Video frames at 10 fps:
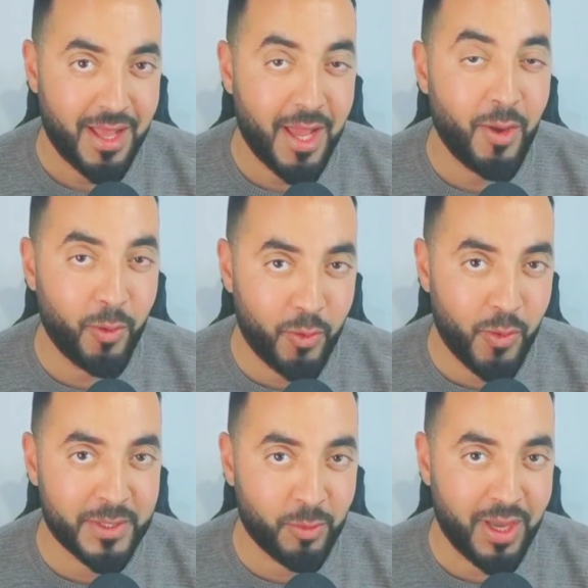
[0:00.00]

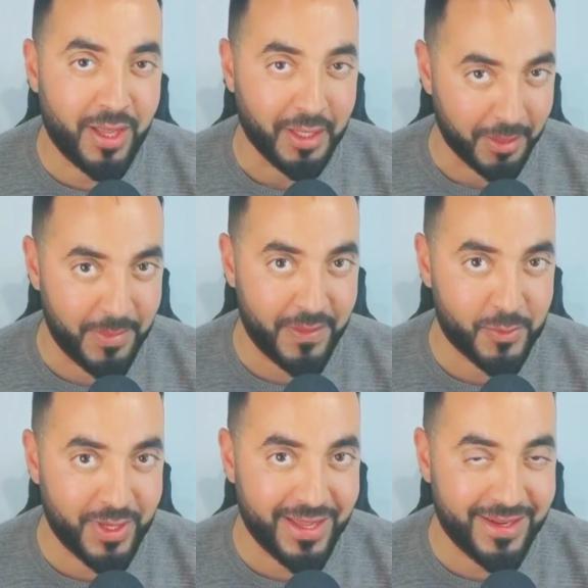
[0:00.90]
الحكومه تقرر ماذا
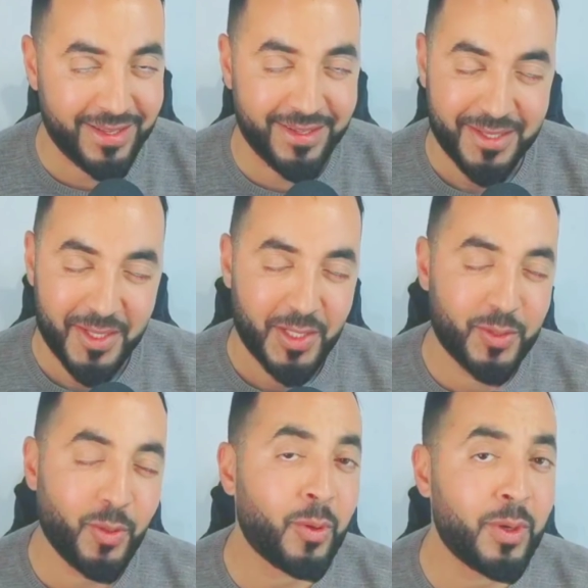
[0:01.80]
تقرر
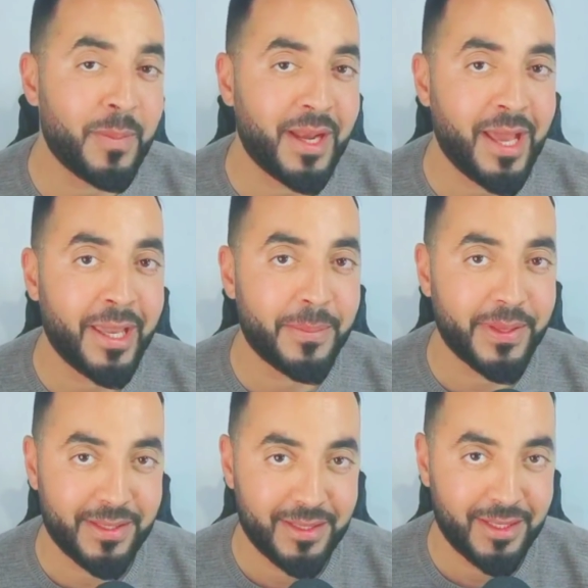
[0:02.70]
دخول الملاعب
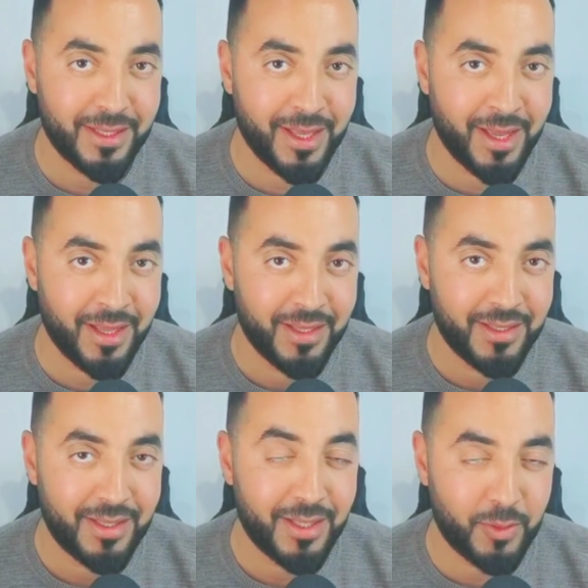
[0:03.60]
الى
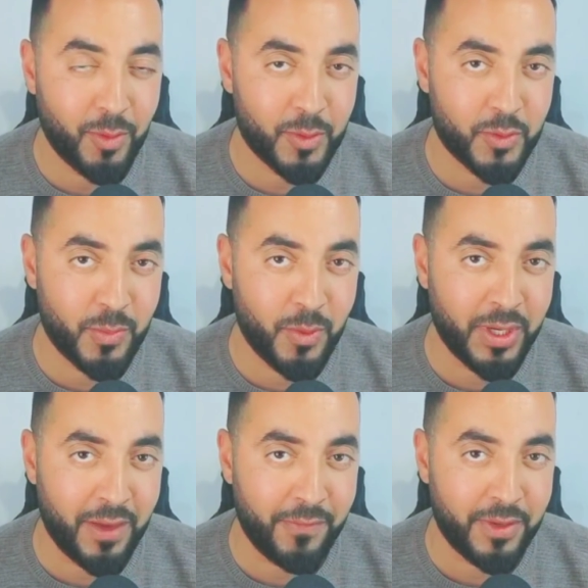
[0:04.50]
دخول
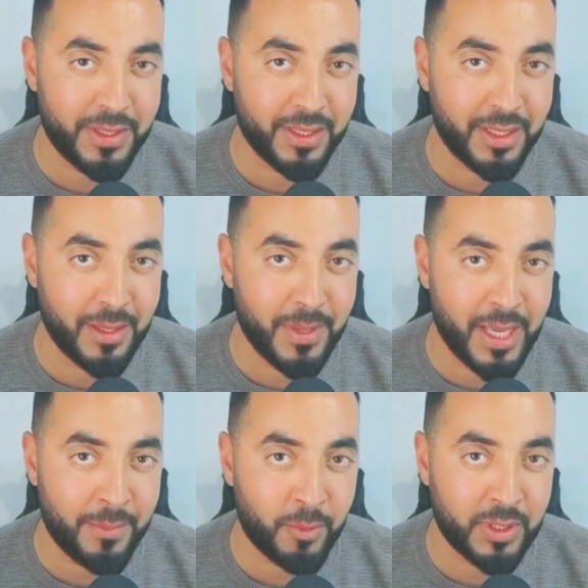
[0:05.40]
الجمهور عفوا الى
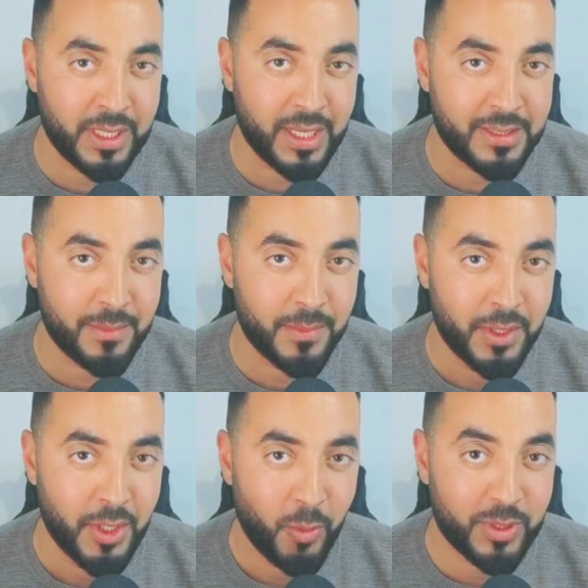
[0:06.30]
ملاعب كره القدم
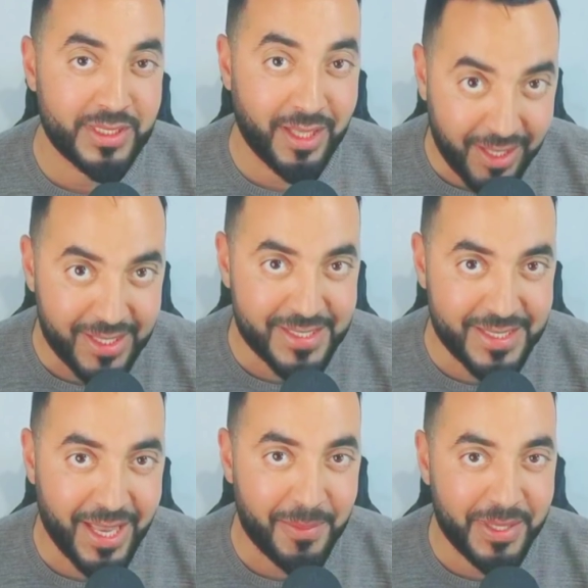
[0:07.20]
والطاقه
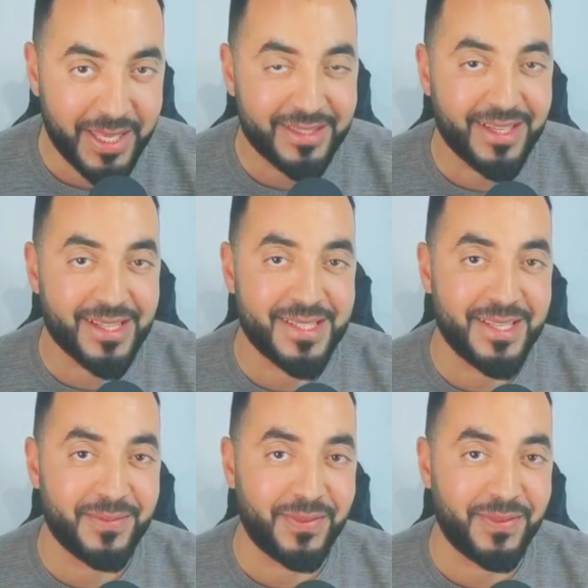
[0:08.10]
الاستيعابيه 30%